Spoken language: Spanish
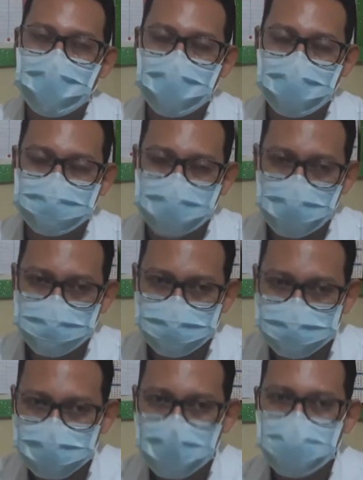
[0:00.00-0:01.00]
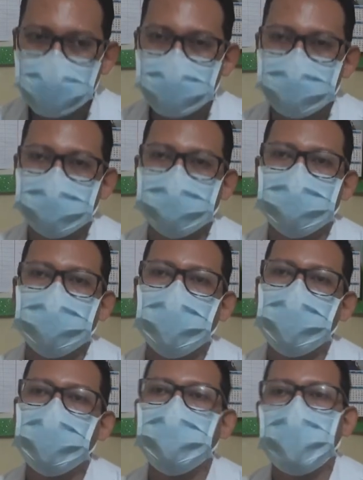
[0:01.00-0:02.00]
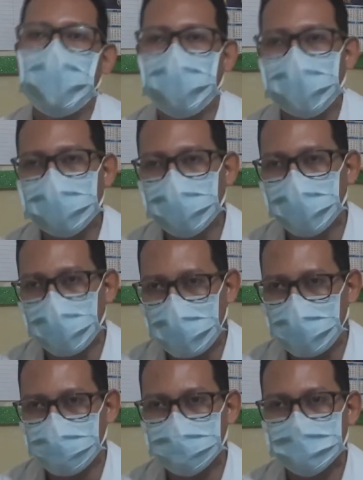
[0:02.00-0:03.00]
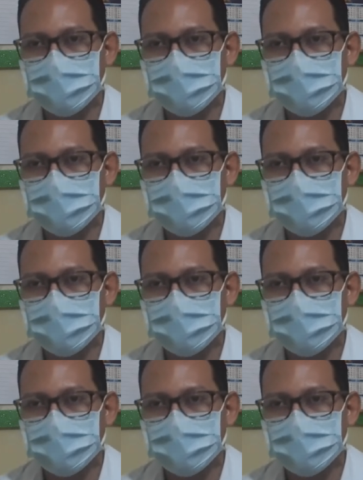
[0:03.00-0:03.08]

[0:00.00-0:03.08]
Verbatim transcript: el tamizaje o papa Nicolau.